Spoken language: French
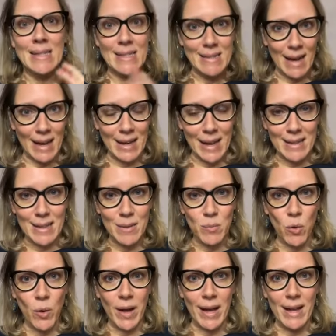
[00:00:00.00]
Si tu as regardé
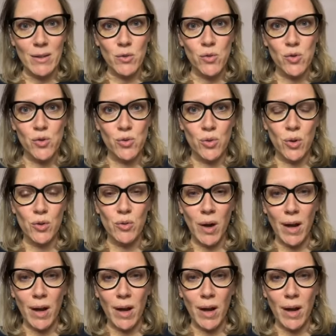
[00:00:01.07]
mon réel du jour,